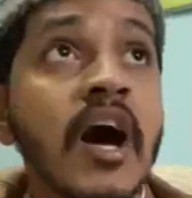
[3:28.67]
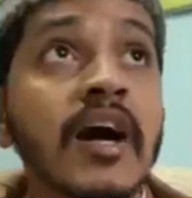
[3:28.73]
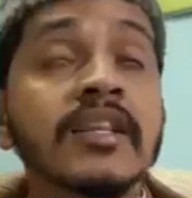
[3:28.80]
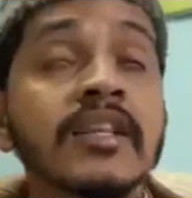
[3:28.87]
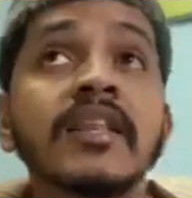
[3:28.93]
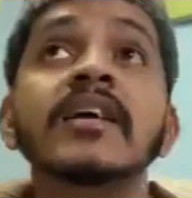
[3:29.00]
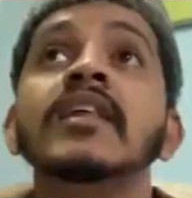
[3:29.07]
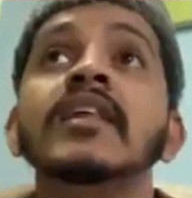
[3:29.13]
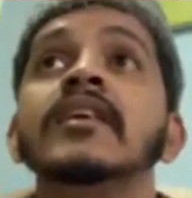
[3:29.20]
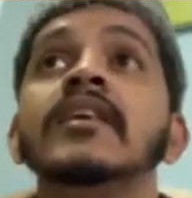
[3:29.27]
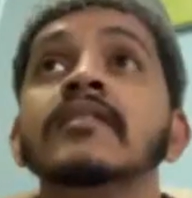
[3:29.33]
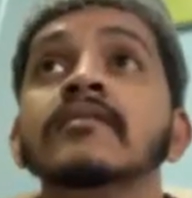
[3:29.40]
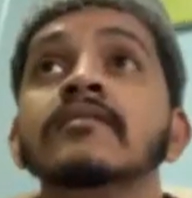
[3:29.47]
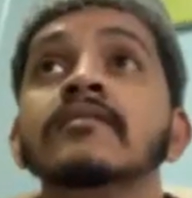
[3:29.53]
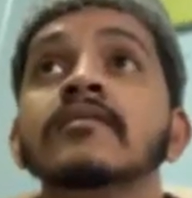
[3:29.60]
रात
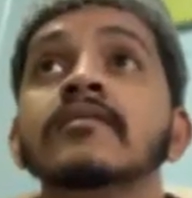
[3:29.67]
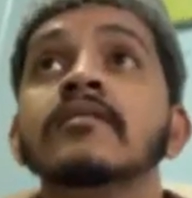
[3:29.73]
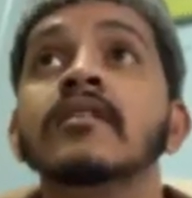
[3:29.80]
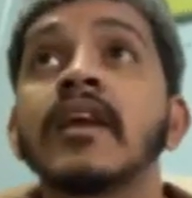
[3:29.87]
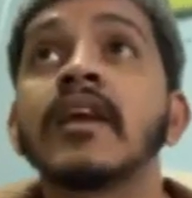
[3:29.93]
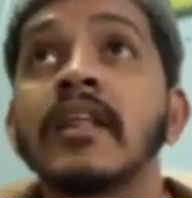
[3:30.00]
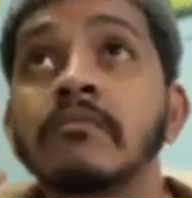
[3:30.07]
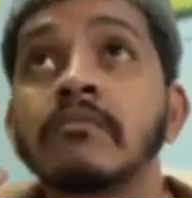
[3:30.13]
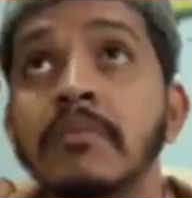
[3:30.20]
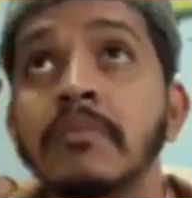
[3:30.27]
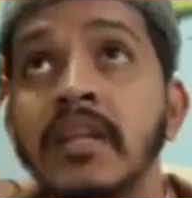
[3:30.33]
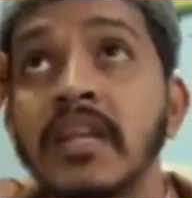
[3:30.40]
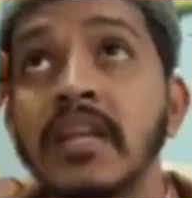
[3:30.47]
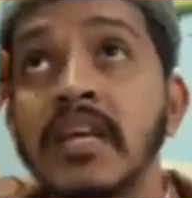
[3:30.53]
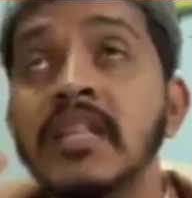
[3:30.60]
सारी जागते नहीं
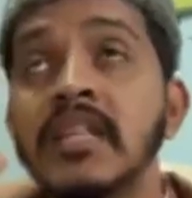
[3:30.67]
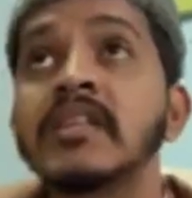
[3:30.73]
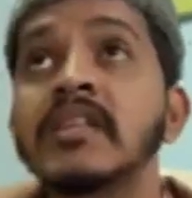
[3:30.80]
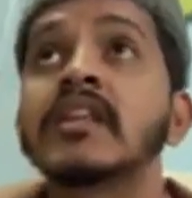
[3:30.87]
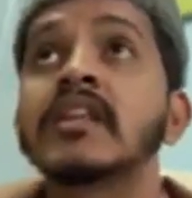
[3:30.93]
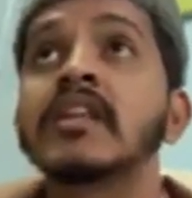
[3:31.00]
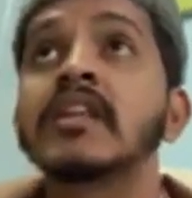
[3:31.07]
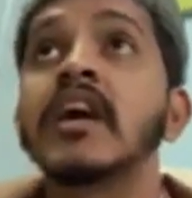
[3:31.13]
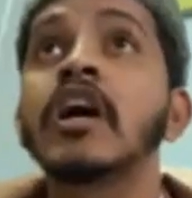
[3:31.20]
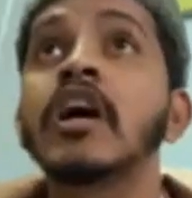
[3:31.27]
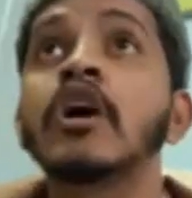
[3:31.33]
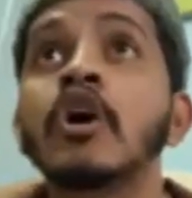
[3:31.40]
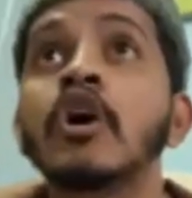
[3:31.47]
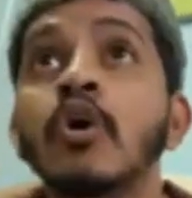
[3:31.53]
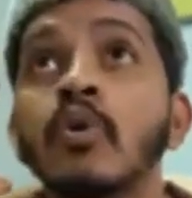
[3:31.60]
रात में
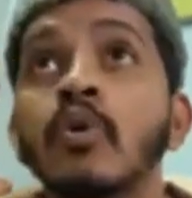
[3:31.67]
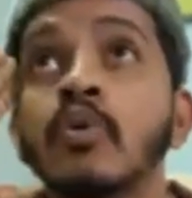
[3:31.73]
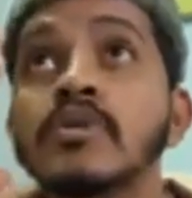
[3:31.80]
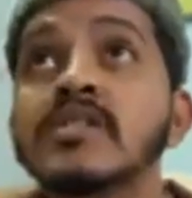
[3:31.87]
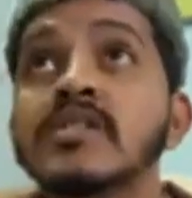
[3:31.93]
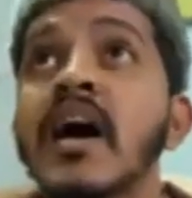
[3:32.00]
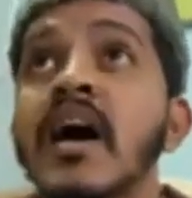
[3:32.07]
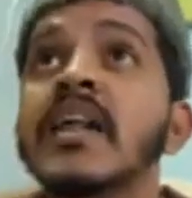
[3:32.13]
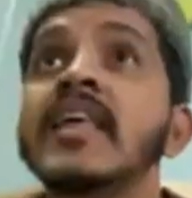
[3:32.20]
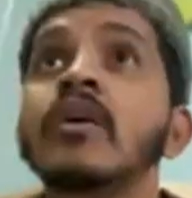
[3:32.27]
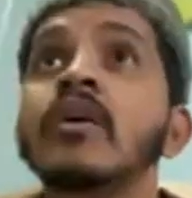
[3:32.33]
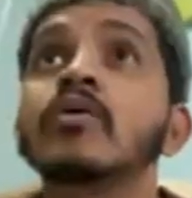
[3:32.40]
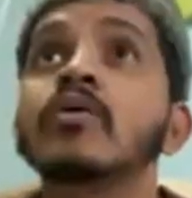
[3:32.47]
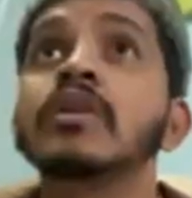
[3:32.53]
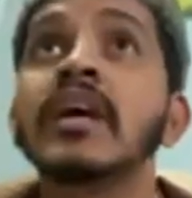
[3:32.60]
नींद करते
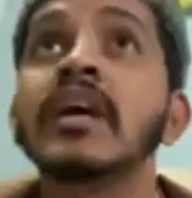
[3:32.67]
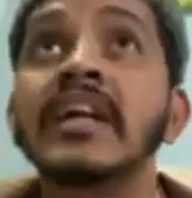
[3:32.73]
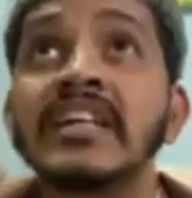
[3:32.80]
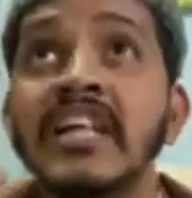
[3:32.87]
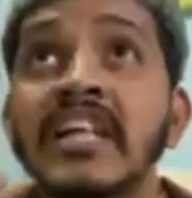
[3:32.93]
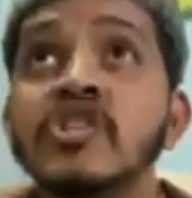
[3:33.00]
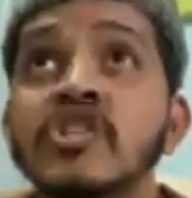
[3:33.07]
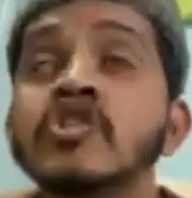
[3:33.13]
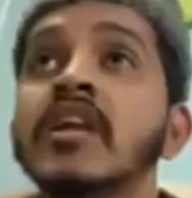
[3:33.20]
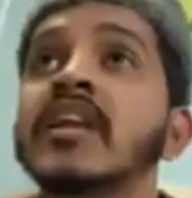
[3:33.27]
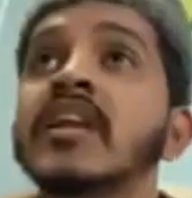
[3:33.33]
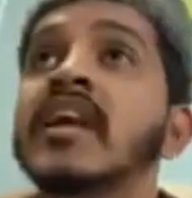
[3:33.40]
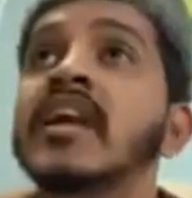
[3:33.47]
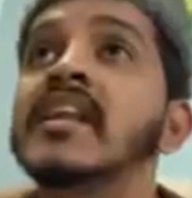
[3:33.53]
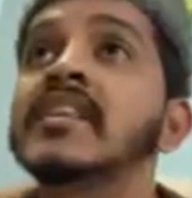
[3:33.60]
गुस्सा नहीं
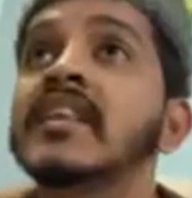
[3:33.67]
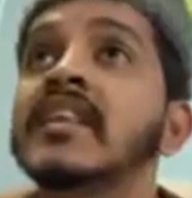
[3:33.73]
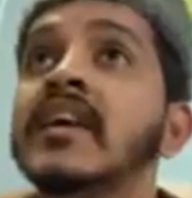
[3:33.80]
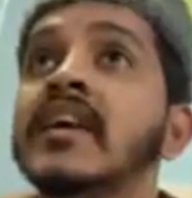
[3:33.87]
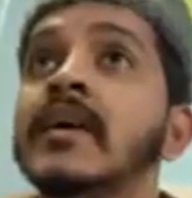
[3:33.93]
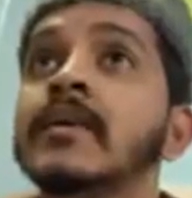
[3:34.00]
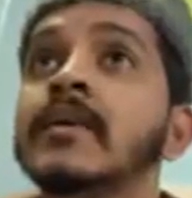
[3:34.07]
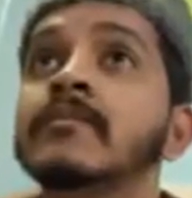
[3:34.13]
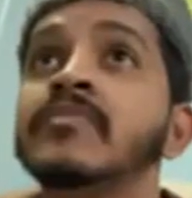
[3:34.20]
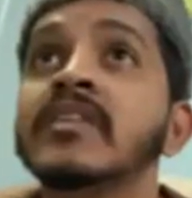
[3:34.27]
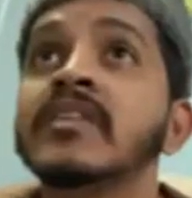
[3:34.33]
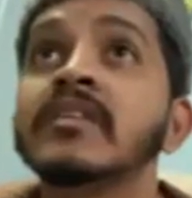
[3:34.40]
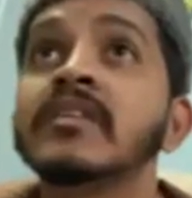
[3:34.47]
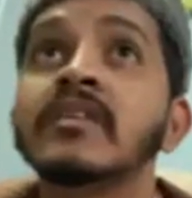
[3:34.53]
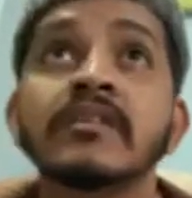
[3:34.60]
होते टेंशन
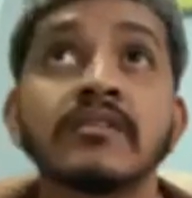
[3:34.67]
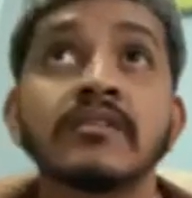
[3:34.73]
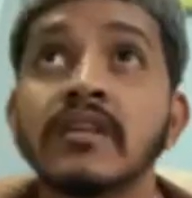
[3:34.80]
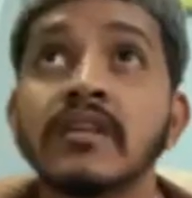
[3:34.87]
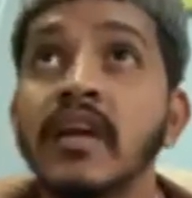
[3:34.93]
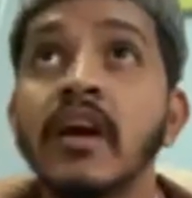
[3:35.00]
नहीं लेते